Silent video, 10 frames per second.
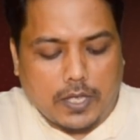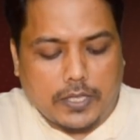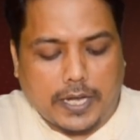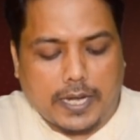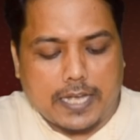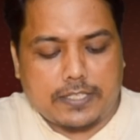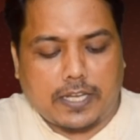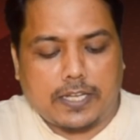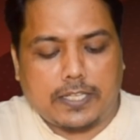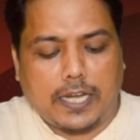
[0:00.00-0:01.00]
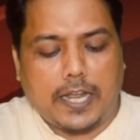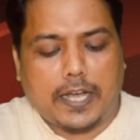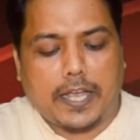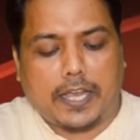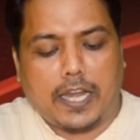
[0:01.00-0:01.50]
देखिए राजधानी दिल्ली
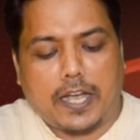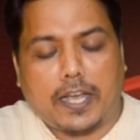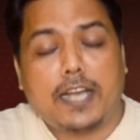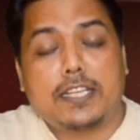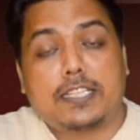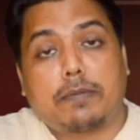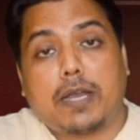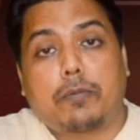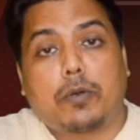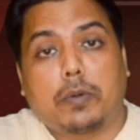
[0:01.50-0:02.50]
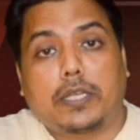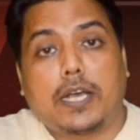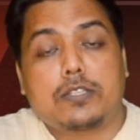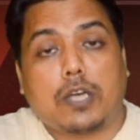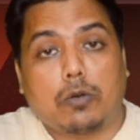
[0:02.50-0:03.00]
का एक इलाका है जैसे मैंने आपको
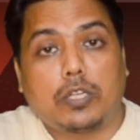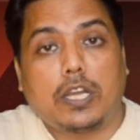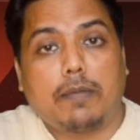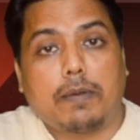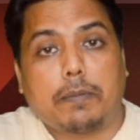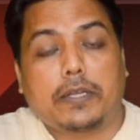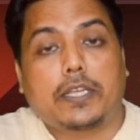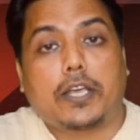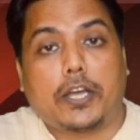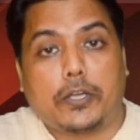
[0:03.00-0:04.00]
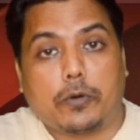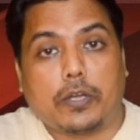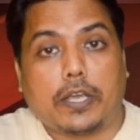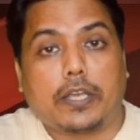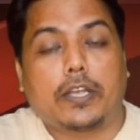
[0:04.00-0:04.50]
बताया साउथ दिल्ली में पड़ता है
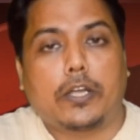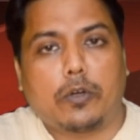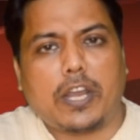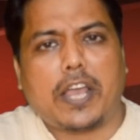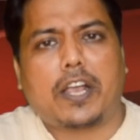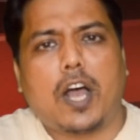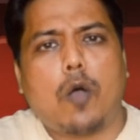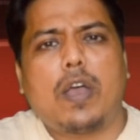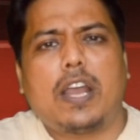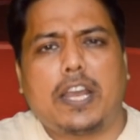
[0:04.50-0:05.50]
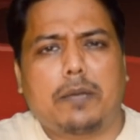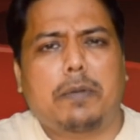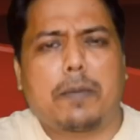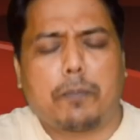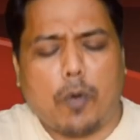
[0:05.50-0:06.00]
घिटोनी घिटोनी एक गांव है लेकिन
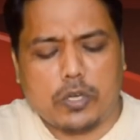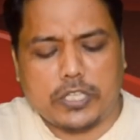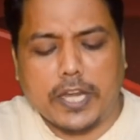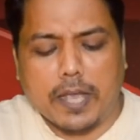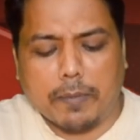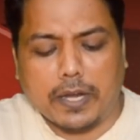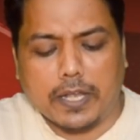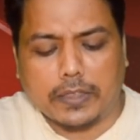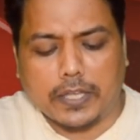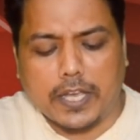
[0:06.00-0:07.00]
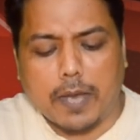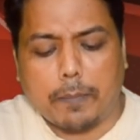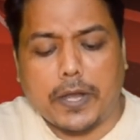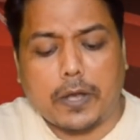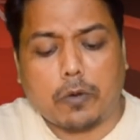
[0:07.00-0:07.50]
बड़ा पोश एरिया माना जाता है यहाँ
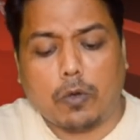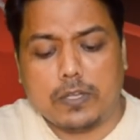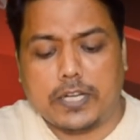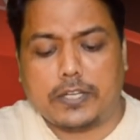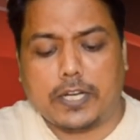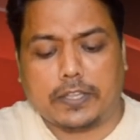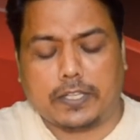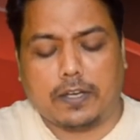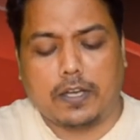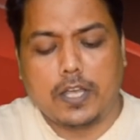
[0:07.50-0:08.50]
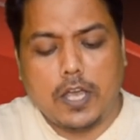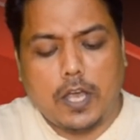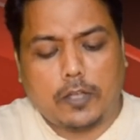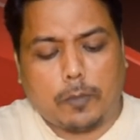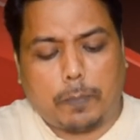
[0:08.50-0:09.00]
पर एक कॉल सेंटर था
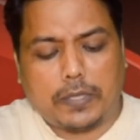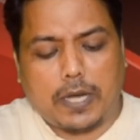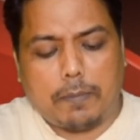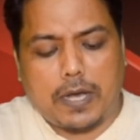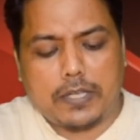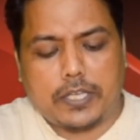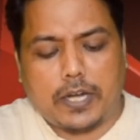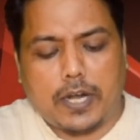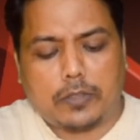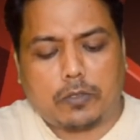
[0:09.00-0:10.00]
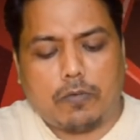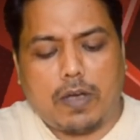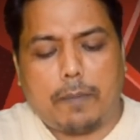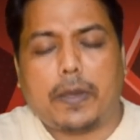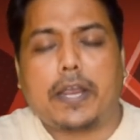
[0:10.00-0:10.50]
तो 15 मार्च की रात को
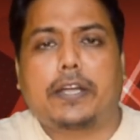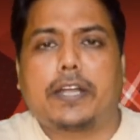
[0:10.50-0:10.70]
वहाँ पर एक